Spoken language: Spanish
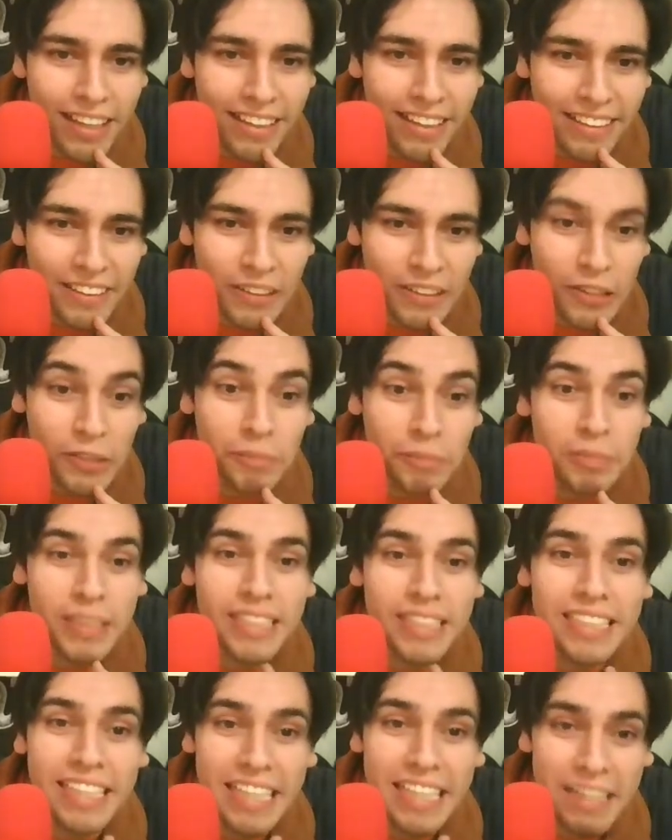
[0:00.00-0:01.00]
Los pies
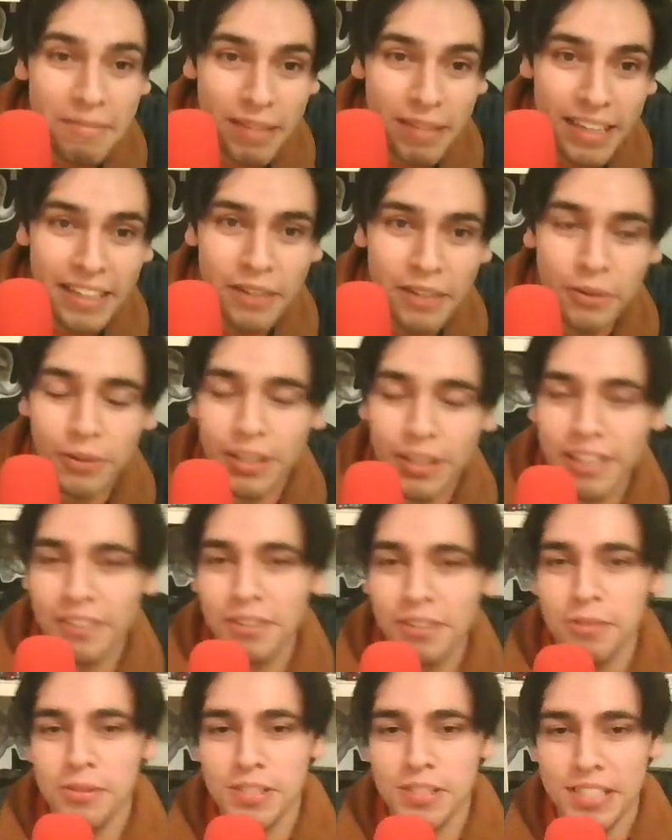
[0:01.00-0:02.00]
de Emma, ¿eh? Ojito
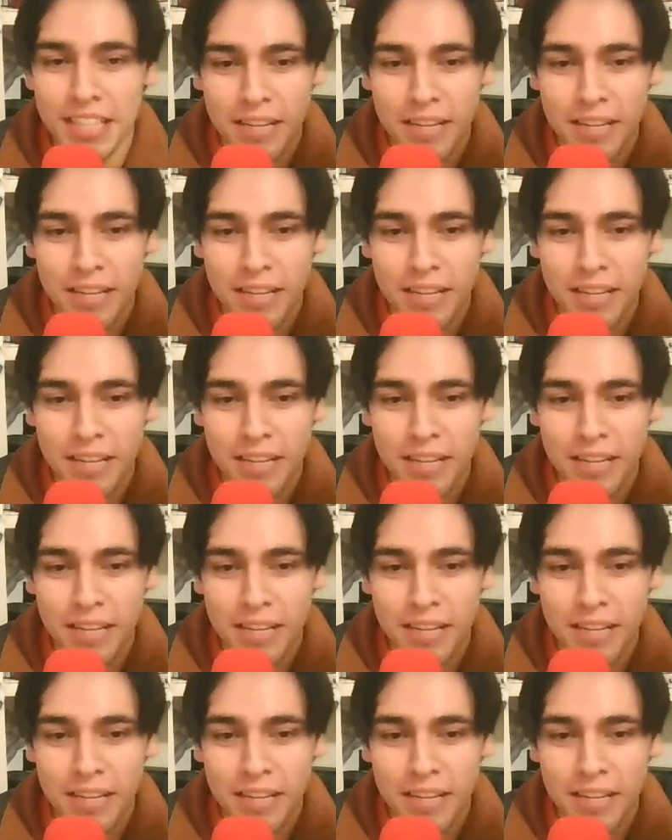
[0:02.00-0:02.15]
cómo se llama